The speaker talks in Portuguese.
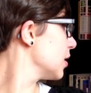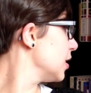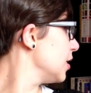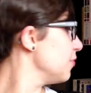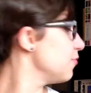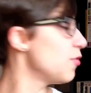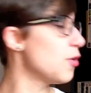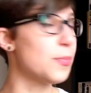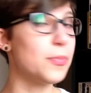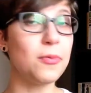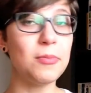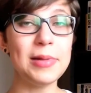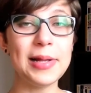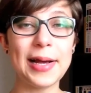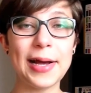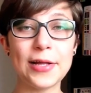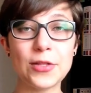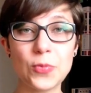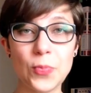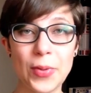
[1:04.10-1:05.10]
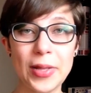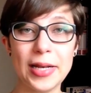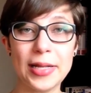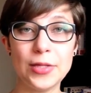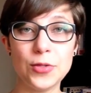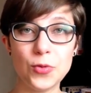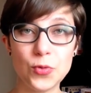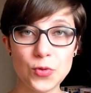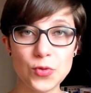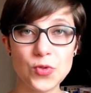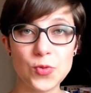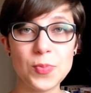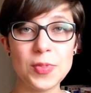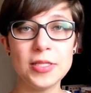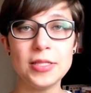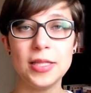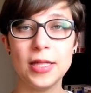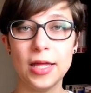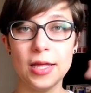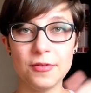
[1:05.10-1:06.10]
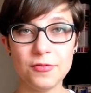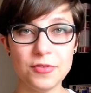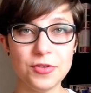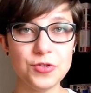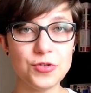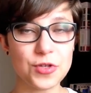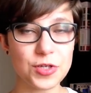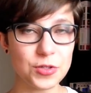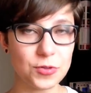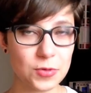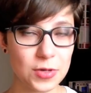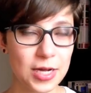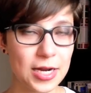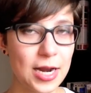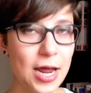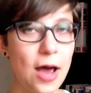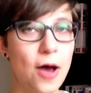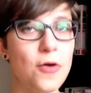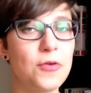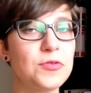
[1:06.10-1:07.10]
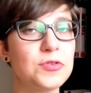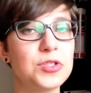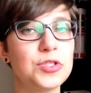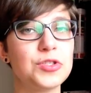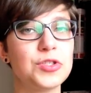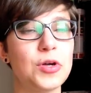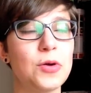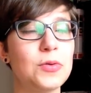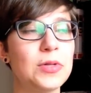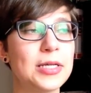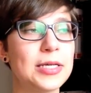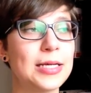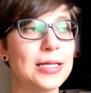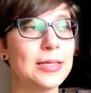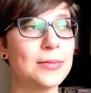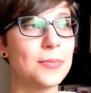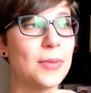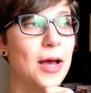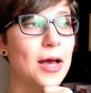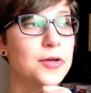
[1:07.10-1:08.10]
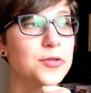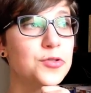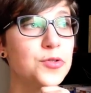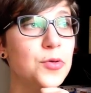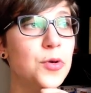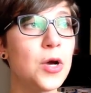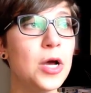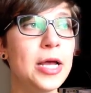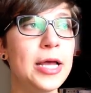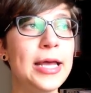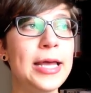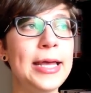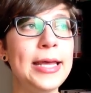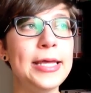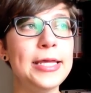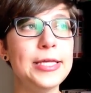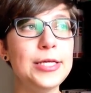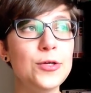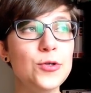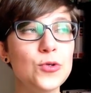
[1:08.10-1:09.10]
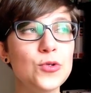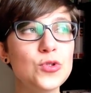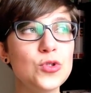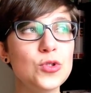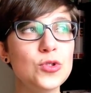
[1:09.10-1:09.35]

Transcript: que foi publicado pela EduSP, tem vídeo aqui no canal, vou deixar o link aqui embaixo. E o